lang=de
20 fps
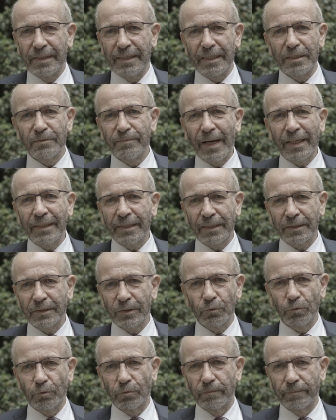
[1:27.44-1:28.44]
Ich meine das
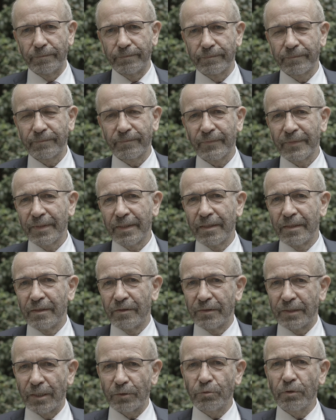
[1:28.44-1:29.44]
so.
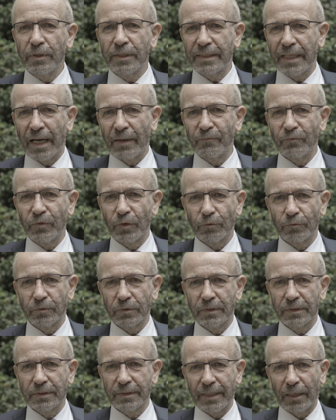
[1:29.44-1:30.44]
Natürlich haben wir
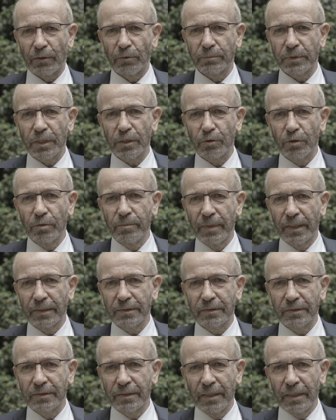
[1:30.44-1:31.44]
uns darum
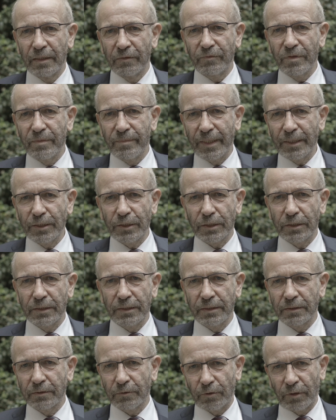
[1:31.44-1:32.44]
gekümmert, wie
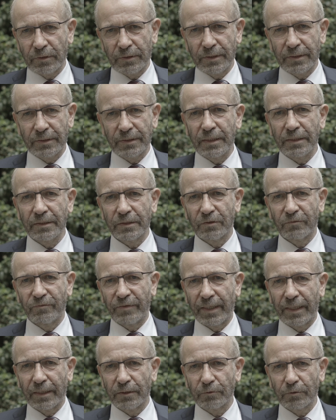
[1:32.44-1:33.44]
Menschen Gottesdienst
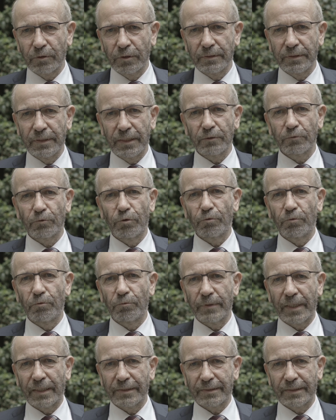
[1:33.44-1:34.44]
feiern können in
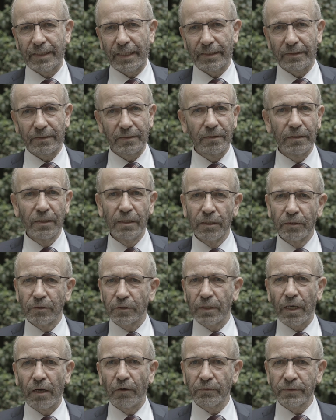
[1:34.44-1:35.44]
Corona-Zeiten.
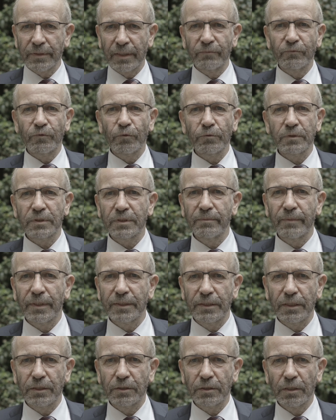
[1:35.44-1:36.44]
Zu Hause am
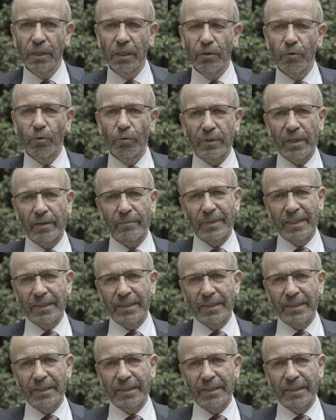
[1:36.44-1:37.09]
Wohnzimmertisch oder am